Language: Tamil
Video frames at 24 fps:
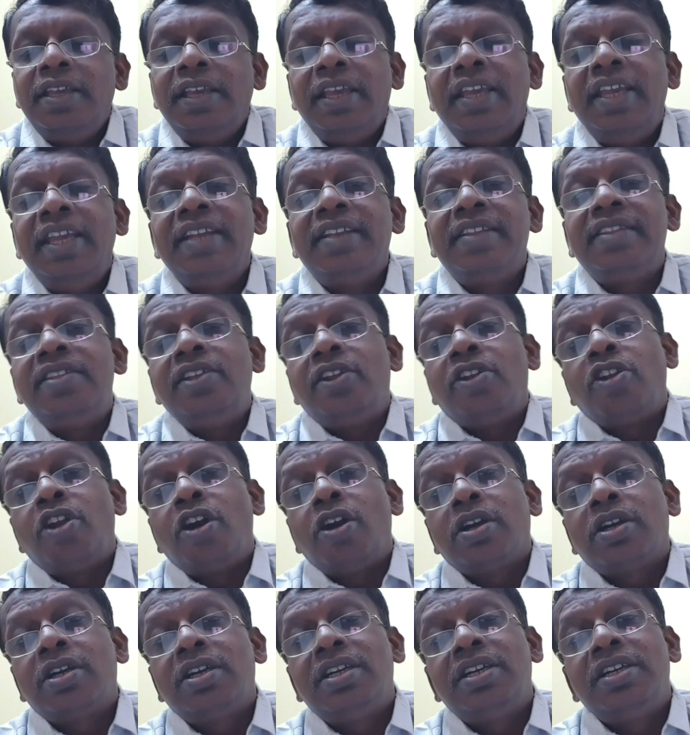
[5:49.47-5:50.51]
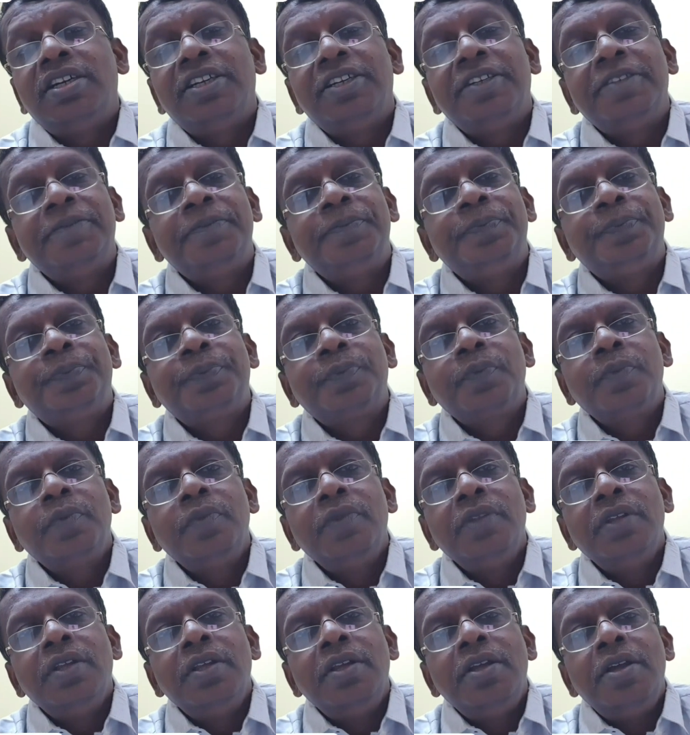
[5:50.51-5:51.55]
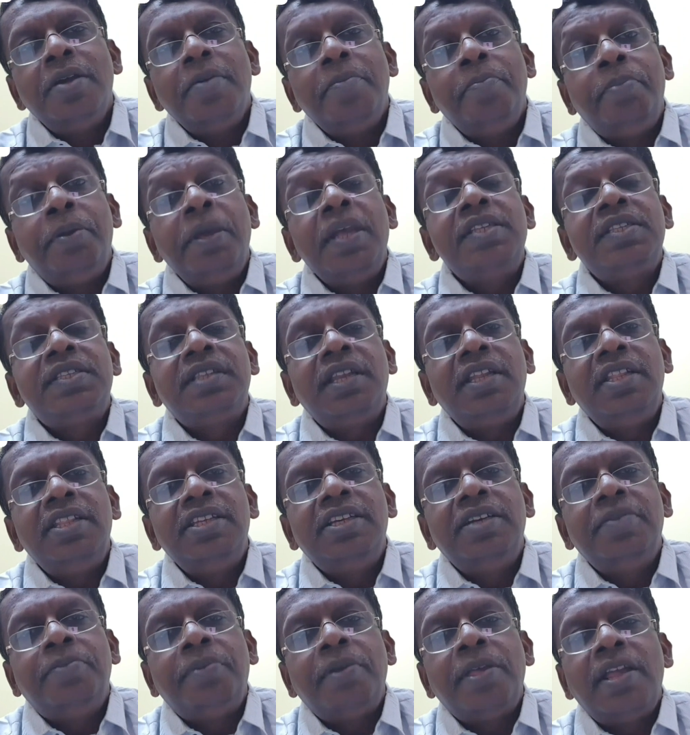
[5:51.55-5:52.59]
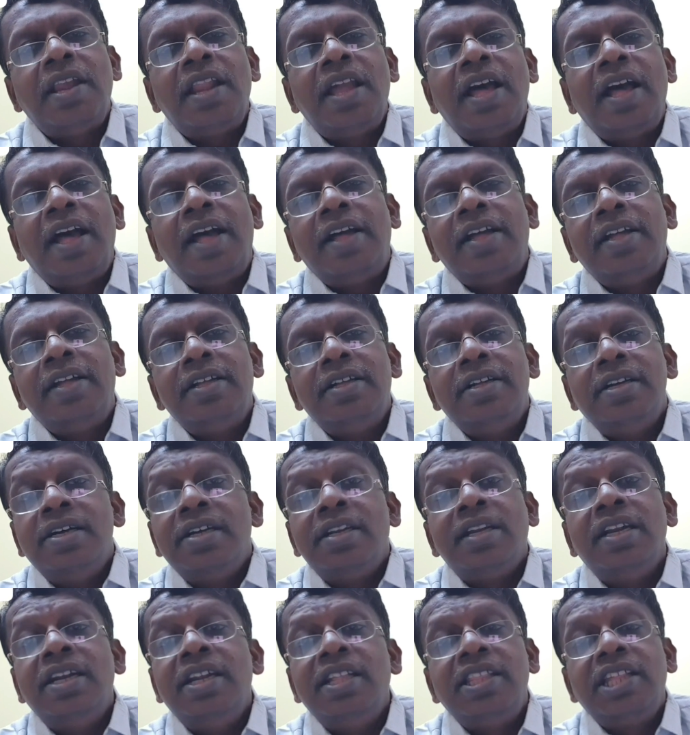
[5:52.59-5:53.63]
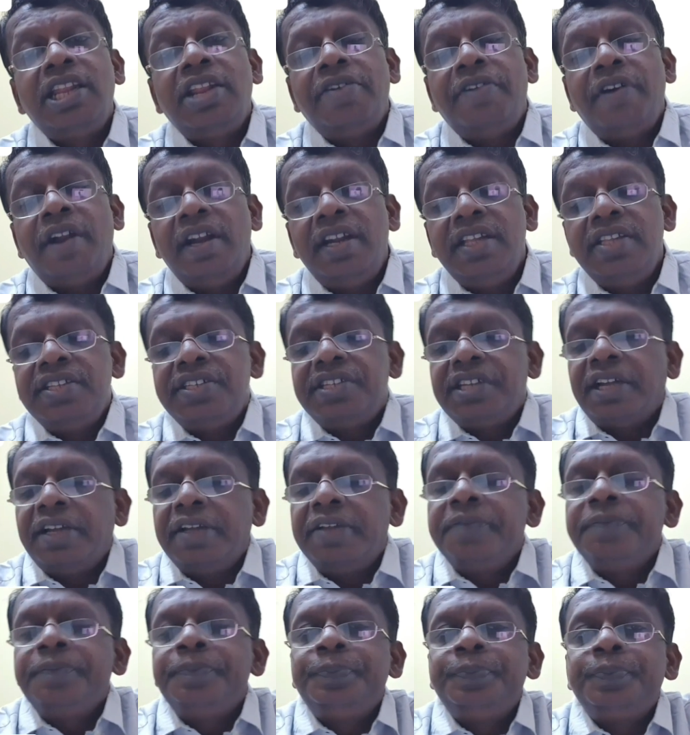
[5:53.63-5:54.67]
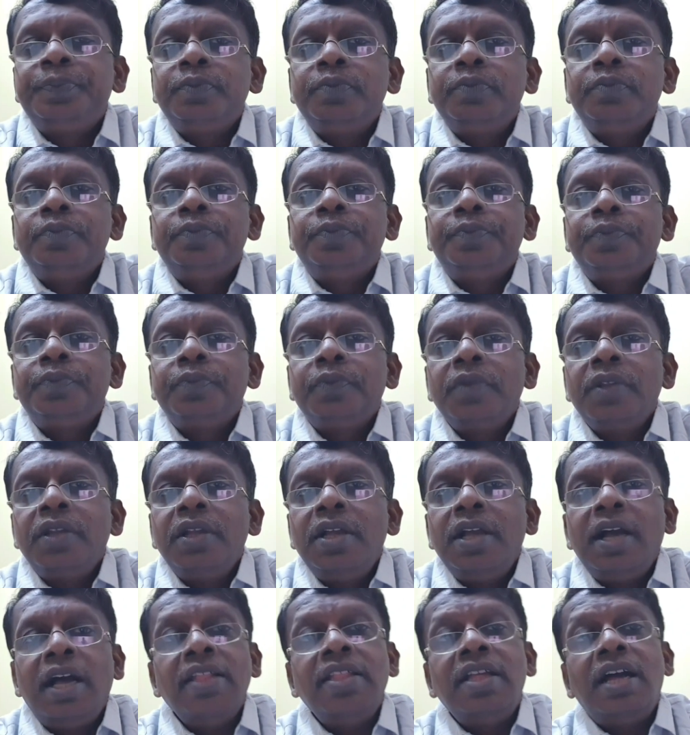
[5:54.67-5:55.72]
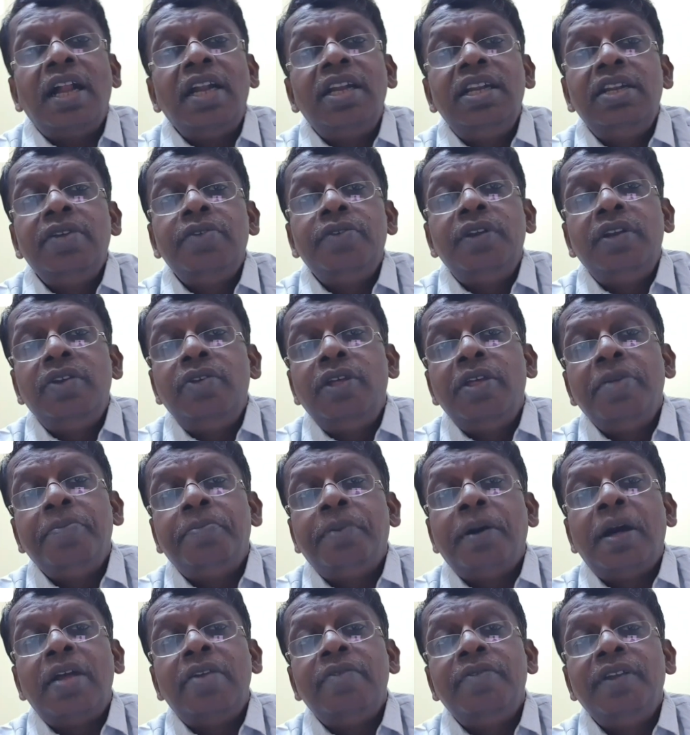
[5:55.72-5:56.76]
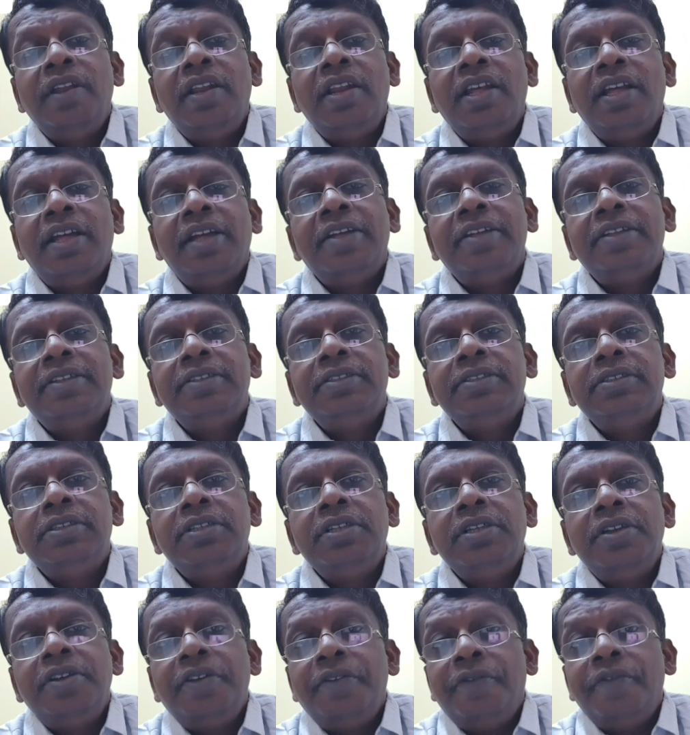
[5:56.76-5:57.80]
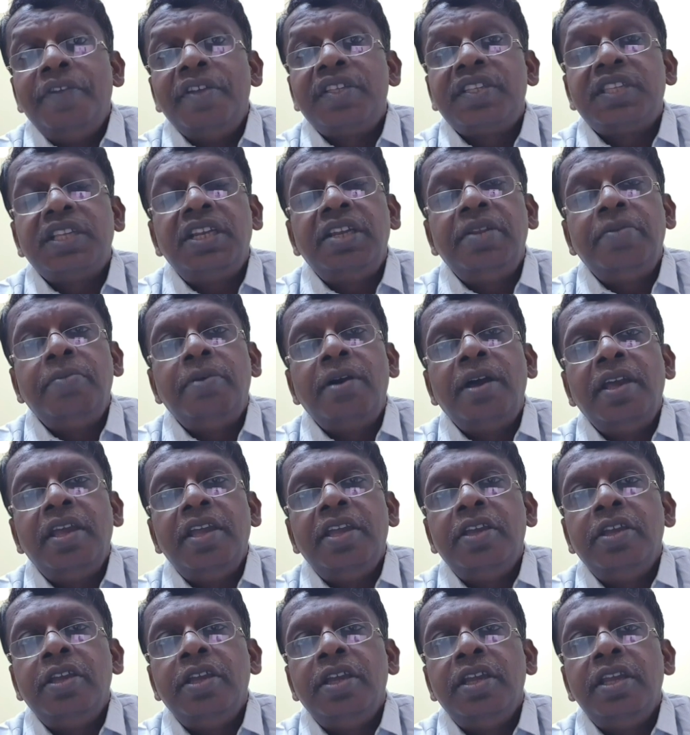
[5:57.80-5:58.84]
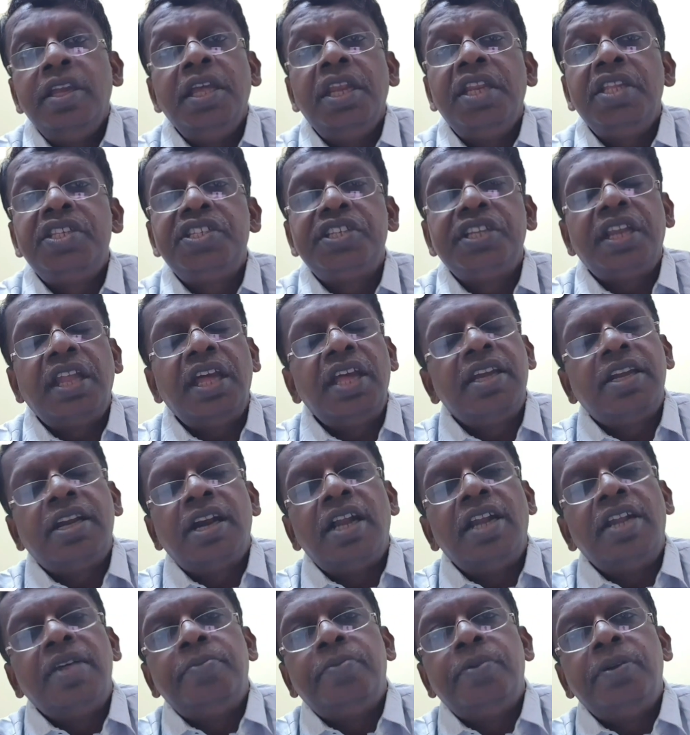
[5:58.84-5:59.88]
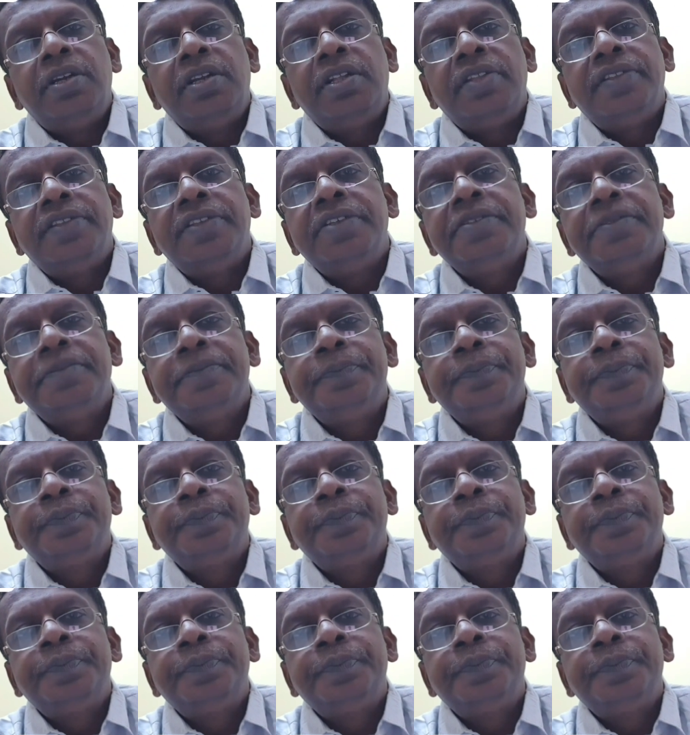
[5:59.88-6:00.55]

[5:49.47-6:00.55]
ஹி ஹிட் த ராக் பேசுறதுக்கு பதிலாக ரெண்டு தடவை அடிச்சிட்டான் அது ஆண்டவருடைய பார்வையில் வெசனமாய் எரிச்சலாய் காணப்பட்டது